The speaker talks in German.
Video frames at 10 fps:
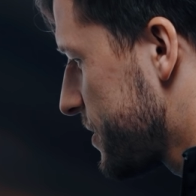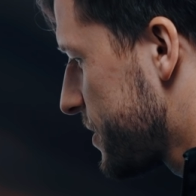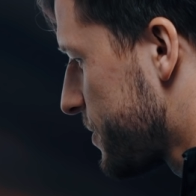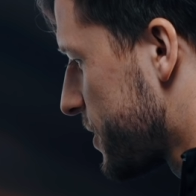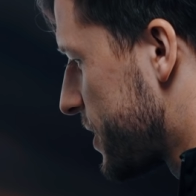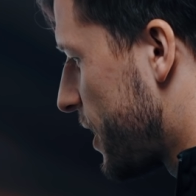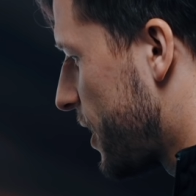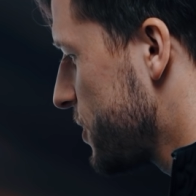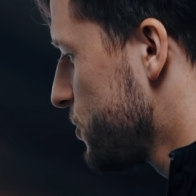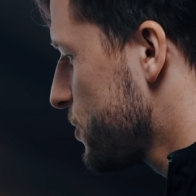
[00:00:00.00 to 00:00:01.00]
Die haben wir in der
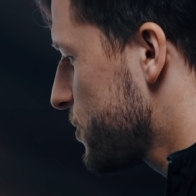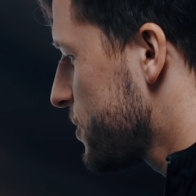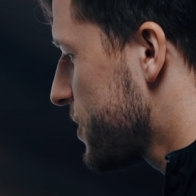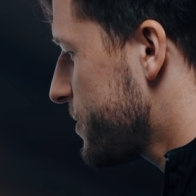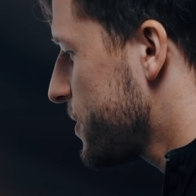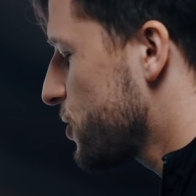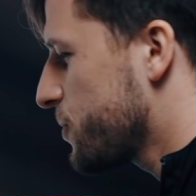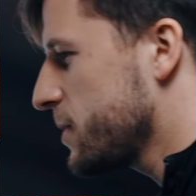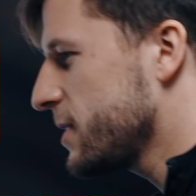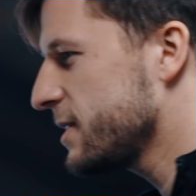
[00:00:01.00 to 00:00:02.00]
A-Jugend
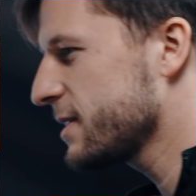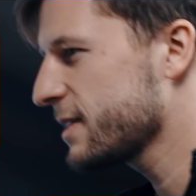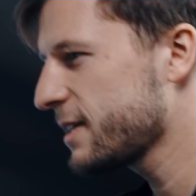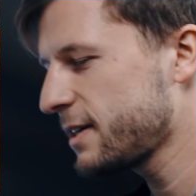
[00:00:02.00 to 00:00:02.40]
zusammengespielt. Mhm.